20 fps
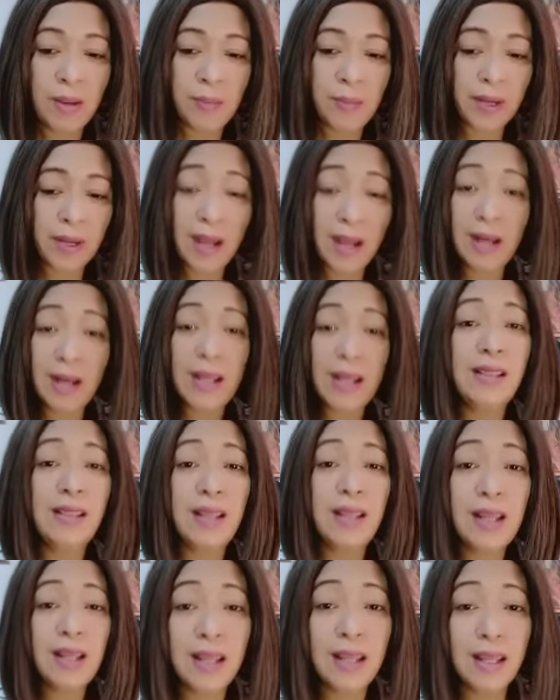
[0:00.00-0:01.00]
marahil ay
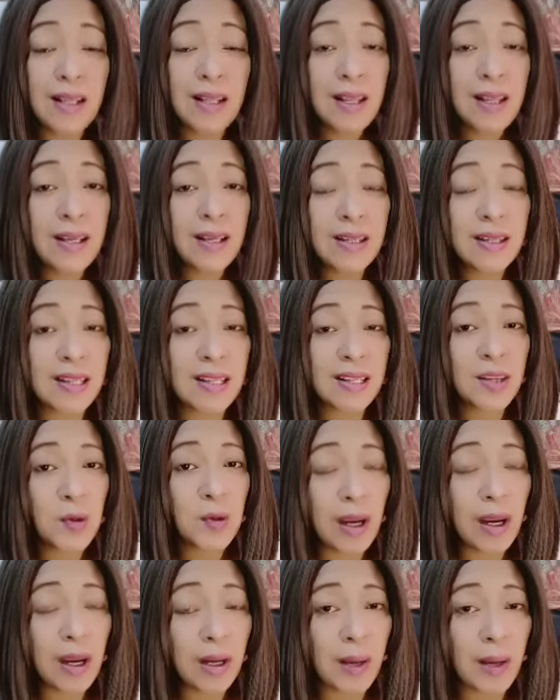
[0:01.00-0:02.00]
hindi lingid sa
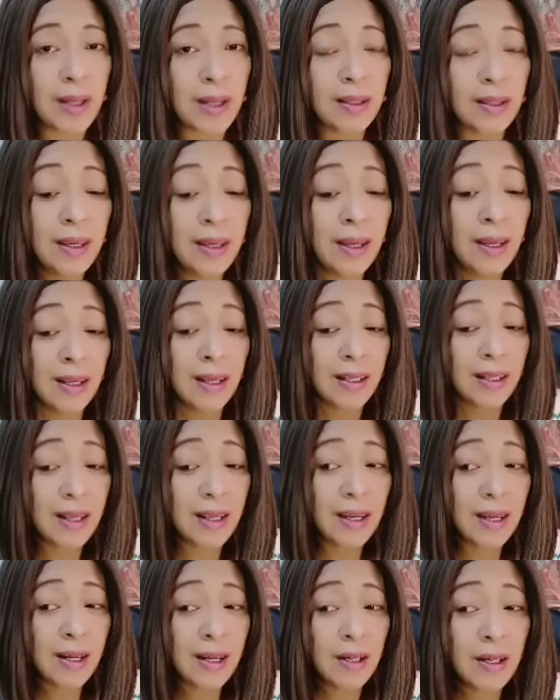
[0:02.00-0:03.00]
inyong kaalaman
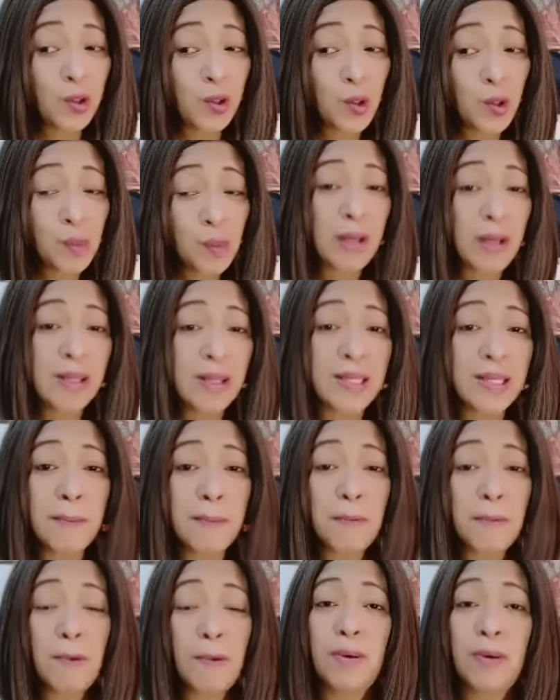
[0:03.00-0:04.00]
na yung
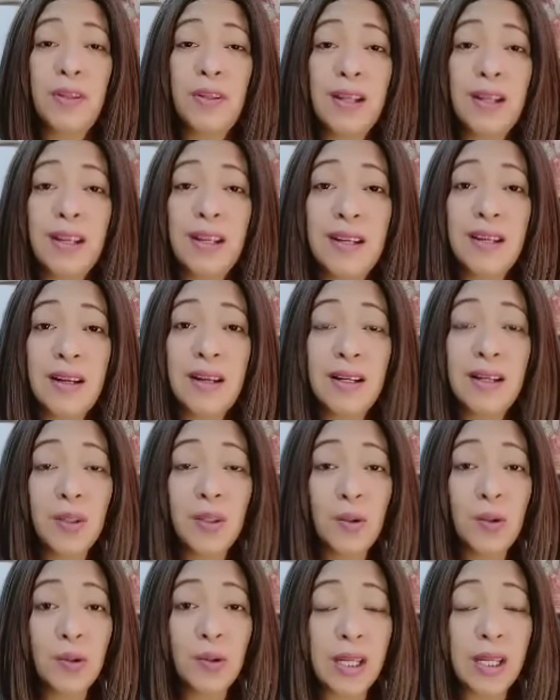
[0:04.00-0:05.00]
pag-stay po ni Reyna
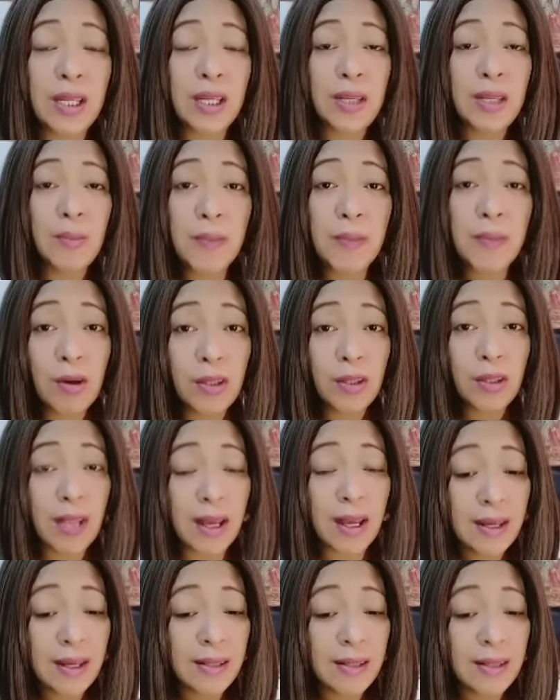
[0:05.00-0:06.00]
doon kay Mami Roda